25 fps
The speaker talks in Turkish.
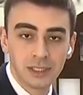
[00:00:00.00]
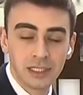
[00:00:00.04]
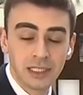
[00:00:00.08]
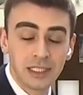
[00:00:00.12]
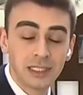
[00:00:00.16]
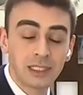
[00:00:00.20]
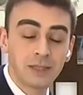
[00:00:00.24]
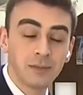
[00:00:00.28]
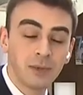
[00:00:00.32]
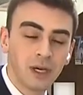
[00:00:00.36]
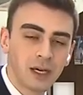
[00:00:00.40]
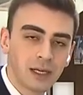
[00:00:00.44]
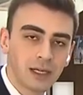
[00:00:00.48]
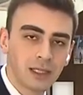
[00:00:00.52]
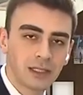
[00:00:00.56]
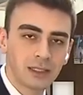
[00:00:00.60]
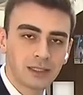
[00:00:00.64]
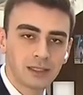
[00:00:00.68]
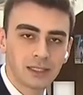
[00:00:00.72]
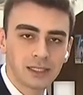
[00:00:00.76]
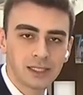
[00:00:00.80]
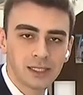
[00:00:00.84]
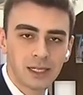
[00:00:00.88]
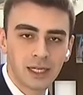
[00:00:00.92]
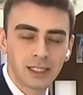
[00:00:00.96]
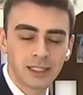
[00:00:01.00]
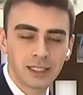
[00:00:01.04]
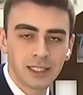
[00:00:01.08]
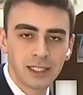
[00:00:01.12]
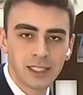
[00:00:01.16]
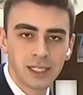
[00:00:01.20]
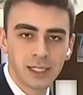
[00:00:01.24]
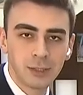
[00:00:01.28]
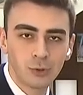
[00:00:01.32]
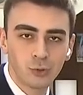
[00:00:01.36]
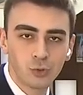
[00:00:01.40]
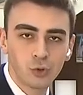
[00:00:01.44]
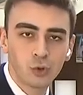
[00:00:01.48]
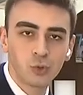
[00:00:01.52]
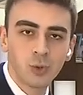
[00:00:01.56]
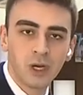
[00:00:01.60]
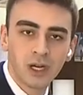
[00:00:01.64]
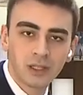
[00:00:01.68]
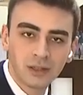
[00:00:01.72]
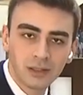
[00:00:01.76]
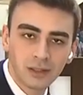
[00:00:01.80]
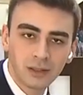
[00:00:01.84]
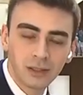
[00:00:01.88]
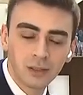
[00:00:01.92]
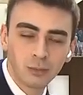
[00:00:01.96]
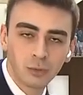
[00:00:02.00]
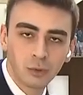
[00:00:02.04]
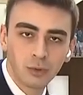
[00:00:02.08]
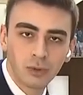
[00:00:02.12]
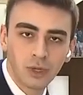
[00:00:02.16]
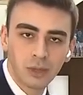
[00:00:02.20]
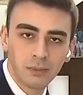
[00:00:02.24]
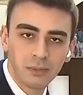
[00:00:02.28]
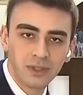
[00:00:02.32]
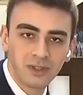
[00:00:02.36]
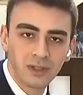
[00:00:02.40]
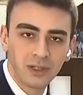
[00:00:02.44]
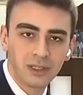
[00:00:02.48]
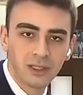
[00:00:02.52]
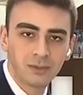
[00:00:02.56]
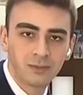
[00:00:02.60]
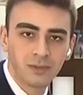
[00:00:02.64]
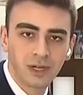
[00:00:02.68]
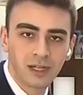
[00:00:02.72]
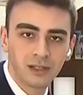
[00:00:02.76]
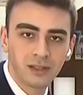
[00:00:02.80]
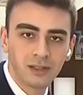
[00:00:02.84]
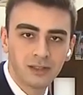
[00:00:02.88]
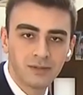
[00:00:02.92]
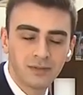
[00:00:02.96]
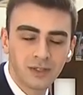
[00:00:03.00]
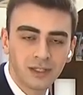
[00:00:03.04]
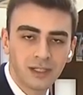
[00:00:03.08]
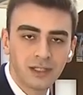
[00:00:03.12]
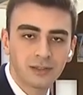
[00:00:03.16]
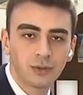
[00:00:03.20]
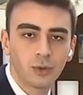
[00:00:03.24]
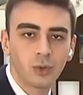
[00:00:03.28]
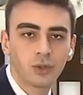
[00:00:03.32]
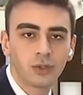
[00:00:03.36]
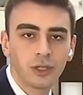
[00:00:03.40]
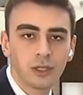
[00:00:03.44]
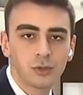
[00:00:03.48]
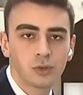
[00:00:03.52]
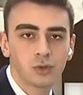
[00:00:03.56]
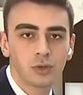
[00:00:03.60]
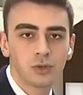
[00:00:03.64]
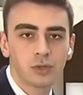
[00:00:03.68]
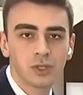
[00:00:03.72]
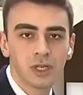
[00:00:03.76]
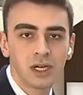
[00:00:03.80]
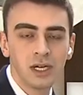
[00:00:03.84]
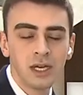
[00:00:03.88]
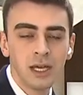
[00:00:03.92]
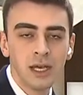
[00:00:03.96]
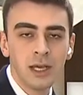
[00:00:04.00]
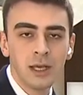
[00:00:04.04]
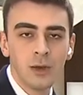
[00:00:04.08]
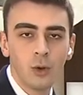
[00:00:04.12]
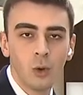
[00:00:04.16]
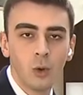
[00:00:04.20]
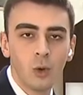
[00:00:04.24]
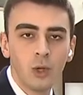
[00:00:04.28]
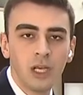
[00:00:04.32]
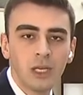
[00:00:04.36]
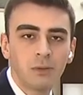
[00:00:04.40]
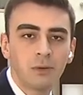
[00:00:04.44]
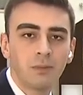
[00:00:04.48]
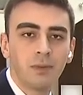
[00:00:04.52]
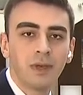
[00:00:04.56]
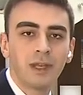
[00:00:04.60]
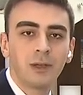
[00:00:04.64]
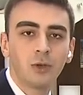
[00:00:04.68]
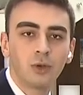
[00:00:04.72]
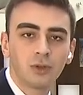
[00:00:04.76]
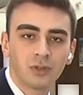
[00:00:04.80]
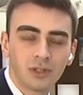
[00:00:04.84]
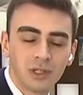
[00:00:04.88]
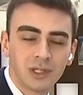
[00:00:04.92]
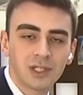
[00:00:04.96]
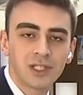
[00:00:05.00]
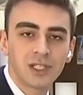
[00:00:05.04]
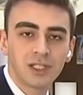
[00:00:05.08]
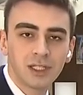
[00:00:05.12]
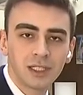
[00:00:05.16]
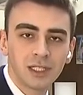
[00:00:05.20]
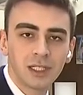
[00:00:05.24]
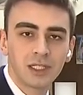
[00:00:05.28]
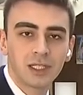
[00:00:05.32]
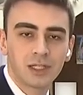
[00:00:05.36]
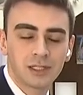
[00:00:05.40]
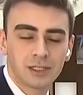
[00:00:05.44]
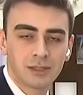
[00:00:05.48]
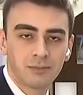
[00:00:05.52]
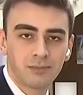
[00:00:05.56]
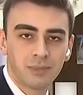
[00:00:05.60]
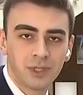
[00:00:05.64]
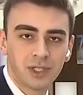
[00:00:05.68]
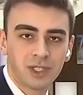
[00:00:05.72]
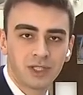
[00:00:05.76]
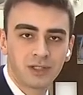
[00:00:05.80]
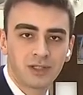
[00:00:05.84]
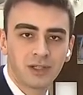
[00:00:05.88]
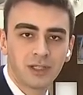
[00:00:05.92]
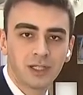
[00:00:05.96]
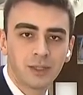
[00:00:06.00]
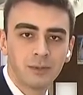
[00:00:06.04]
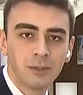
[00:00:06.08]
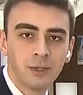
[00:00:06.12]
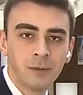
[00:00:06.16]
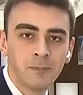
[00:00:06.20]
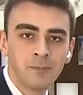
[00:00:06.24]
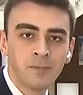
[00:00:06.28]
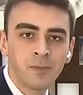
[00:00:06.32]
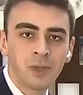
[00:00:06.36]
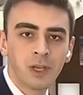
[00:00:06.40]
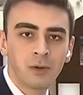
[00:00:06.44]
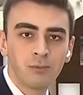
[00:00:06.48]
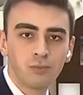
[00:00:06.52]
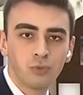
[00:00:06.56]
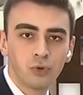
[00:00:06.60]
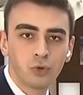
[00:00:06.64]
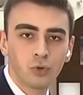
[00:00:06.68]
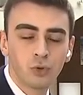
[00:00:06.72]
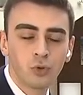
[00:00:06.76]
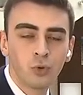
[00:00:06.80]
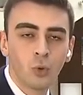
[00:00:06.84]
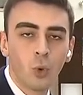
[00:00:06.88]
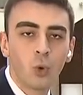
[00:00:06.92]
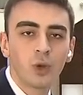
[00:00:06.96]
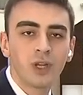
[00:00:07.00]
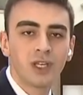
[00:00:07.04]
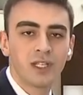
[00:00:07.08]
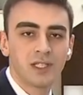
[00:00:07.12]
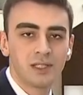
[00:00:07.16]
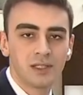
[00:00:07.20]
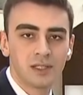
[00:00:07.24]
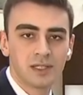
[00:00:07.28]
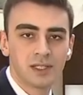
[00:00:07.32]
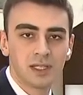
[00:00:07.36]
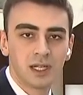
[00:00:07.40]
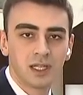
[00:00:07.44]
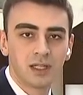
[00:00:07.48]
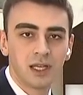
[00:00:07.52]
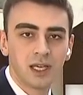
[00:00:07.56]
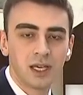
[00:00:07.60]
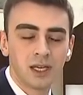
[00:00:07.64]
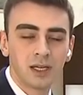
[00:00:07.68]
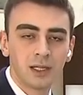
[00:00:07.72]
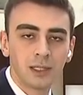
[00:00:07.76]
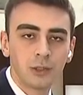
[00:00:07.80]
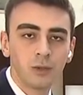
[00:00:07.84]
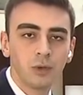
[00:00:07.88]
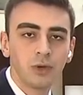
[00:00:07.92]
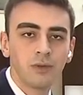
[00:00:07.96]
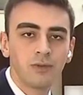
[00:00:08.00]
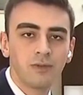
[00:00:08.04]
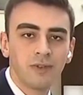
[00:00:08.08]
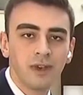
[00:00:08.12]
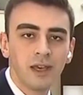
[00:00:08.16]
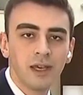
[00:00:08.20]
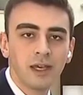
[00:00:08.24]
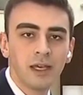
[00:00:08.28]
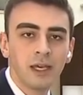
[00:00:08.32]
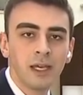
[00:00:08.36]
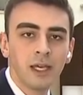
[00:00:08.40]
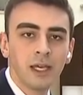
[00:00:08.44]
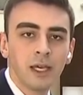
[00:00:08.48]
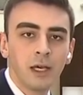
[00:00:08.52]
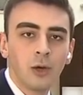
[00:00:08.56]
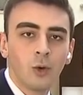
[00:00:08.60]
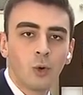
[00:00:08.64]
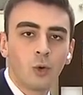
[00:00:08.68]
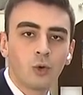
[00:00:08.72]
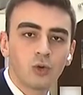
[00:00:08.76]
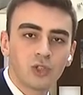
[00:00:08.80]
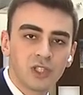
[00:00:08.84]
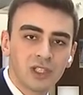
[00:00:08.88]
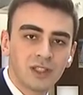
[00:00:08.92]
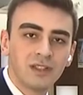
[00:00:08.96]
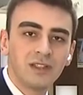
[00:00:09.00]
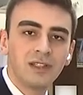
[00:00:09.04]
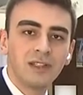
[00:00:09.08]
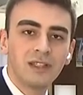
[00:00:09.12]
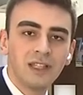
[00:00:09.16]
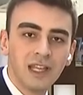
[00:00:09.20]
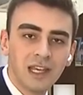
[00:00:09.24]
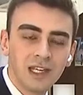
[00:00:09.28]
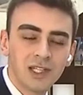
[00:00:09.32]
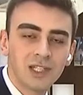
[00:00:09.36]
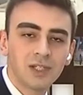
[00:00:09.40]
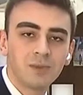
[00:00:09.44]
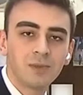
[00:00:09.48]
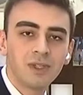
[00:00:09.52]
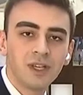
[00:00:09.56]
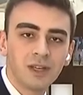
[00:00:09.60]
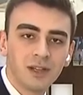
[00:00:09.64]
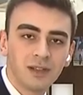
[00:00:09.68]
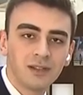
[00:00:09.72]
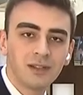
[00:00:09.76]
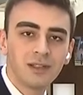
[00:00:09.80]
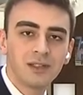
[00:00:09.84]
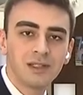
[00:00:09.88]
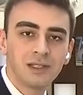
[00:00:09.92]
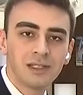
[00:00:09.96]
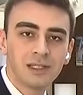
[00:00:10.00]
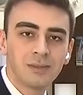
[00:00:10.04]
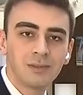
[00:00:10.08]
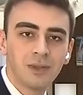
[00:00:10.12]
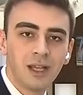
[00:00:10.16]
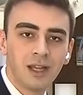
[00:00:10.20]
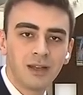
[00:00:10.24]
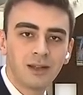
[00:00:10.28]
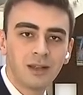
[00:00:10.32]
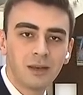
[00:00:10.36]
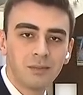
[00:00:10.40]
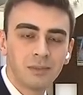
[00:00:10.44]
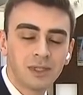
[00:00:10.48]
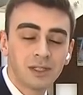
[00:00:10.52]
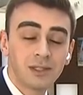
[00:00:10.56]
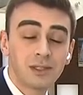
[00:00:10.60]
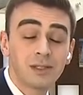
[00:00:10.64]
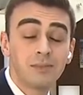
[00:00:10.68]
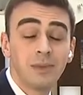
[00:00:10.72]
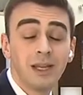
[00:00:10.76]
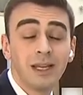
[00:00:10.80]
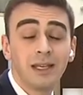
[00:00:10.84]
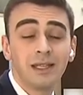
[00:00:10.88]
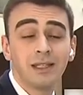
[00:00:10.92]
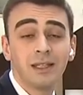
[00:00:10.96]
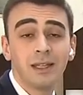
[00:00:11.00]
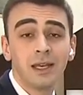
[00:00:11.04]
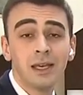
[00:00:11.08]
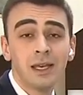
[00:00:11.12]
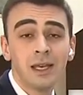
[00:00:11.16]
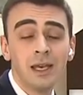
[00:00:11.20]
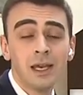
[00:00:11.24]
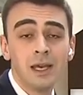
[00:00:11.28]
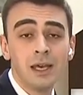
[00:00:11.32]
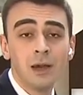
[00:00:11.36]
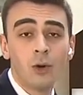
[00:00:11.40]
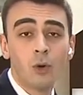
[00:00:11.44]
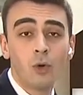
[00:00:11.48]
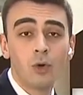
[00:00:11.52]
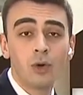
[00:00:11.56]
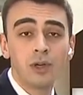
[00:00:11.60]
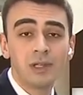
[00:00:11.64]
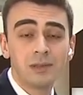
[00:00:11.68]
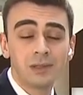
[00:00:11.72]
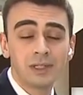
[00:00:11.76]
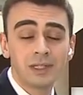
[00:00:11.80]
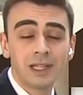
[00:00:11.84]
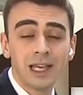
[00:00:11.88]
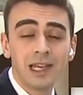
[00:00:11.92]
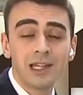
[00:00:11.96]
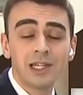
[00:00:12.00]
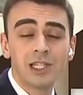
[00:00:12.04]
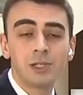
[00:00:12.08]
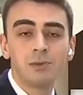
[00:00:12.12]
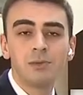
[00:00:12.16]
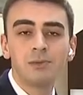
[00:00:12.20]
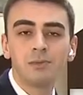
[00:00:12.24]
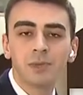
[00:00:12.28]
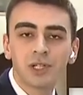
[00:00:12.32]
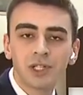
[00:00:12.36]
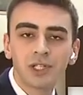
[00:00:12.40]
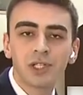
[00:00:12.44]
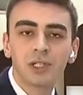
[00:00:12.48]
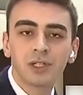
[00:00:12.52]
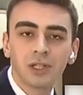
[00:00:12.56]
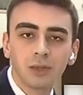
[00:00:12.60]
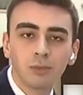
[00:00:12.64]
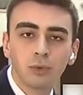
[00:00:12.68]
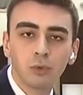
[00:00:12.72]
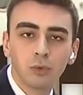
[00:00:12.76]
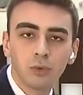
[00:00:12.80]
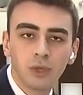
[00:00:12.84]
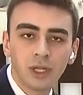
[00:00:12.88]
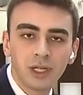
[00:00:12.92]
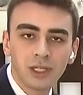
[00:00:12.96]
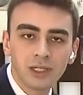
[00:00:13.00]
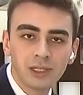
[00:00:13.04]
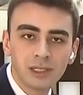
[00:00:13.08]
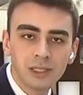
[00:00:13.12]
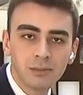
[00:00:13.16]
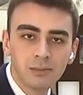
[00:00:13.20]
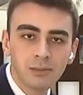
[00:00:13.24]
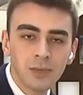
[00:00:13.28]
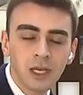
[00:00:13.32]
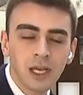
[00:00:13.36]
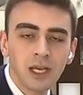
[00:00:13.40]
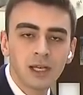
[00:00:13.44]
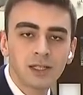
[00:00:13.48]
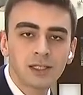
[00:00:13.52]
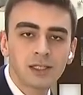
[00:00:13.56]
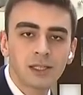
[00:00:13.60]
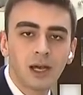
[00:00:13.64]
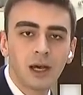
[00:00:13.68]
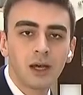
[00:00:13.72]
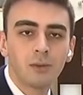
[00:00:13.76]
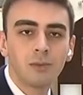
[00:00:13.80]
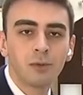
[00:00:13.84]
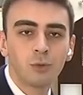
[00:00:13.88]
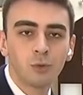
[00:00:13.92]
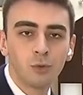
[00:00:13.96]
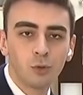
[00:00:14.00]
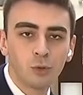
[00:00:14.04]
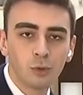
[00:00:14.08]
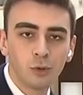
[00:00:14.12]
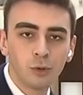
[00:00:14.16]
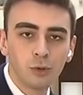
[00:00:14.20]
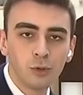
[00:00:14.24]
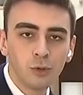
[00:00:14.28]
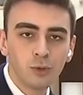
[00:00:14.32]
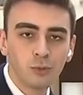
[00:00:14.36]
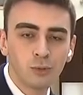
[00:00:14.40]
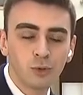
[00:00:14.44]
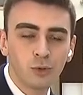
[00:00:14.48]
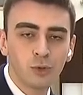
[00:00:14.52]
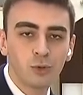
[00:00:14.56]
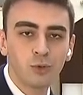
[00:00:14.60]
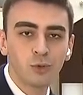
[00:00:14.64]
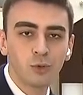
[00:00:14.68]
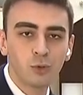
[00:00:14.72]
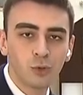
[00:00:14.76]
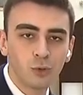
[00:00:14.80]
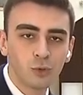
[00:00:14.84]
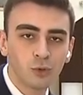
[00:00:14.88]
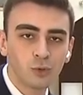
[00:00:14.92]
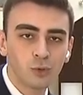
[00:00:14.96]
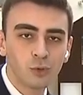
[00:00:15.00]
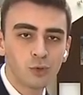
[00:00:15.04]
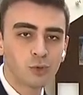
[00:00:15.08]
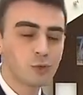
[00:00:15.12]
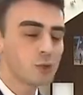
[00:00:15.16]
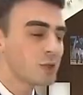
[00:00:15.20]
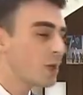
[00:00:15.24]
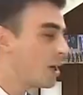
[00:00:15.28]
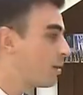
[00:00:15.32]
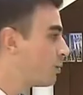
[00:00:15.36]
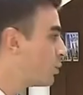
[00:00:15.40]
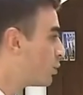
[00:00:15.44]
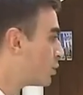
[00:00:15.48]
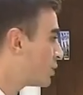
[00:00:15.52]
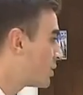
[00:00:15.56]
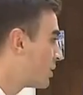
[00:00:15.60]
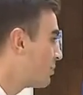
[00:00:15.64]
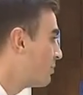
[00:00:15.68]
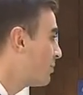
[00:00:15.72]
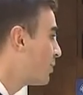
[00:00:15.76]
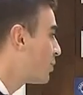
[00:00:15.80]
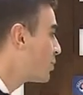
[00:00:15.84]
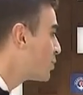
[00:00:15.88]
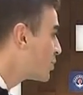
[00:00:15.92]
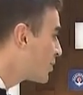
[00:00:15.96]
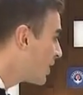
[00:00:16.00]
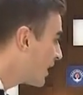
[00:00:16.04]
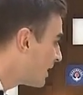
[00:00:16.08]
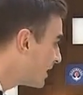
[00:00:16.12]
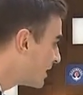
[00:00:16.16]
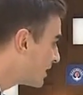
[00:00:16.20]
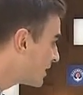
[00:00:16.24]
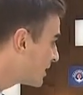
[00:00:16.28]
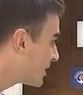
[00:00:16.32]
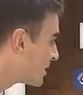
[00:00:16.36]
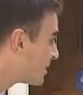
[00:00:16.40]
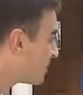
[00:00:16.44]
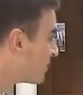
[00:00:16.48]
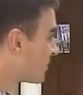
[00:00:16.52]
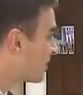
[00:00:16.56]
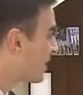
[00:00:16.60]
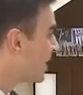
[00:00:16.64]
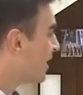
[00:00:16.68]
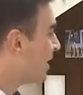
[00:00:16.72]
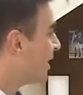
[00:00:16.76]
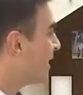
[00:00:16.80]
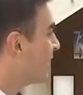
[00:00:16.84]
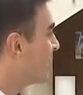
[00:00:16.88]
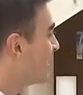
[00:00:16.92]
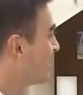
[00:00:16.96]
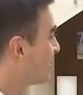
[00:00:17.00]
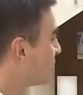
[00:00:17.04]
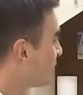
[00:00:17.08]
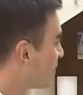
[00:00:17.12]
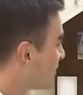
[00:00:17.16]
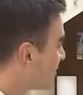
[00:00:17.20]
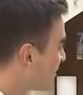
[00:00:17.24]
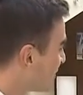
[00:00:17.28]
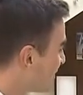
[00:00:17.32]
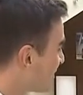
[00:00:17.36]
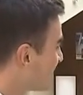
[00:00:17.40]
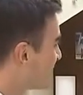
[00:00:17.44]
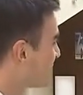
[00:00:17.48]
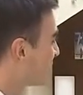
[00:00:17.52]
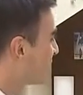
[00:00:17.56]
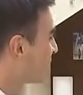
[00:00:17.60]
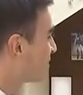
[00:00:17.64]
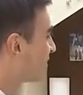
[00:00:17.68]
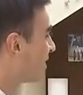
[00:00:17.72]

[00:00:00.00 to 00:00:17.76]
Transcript: 20 Aralık'ta sadece düşme hattında bulunan bir takım vardı. Fakat ondan sonra öyle bir periyot geçirdi ki Kasımpaşa takımı bugün 12. sırada yer alıyor ve o ciddi değişimi yaratan isimlerden birisi. Belki de o değişimin başında bulunan isim Sami Uğurlu. Bugün konuğumuz Sami Hocam. Hoş geldiniz. Merhaba, hoş bulduk.